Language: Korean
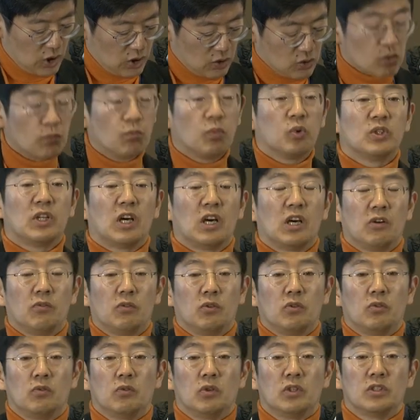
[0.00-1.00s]
좀 보다
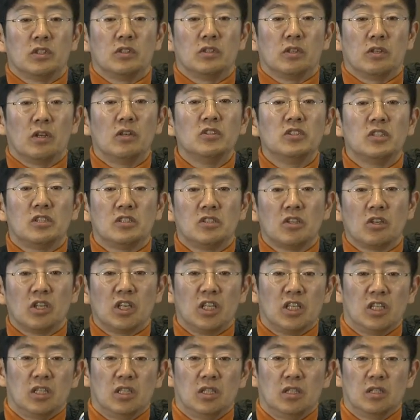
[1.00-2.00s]
훨씬 더
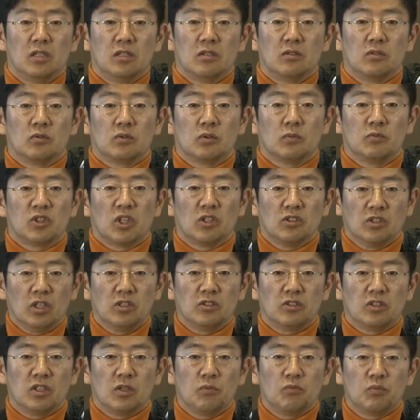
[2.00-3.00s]
현실적인 좀
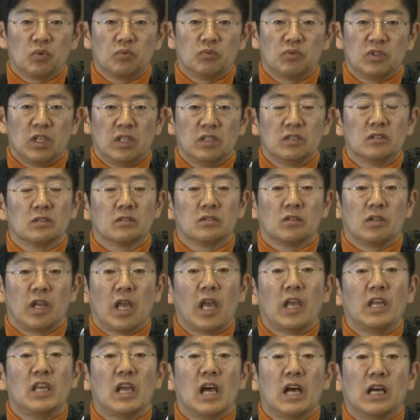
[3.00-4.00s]
정책적인 부분에
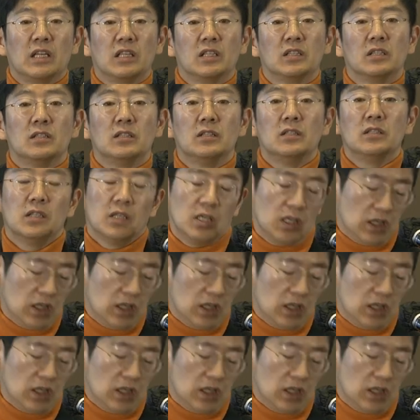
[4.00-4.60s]
있어서의 이야기들,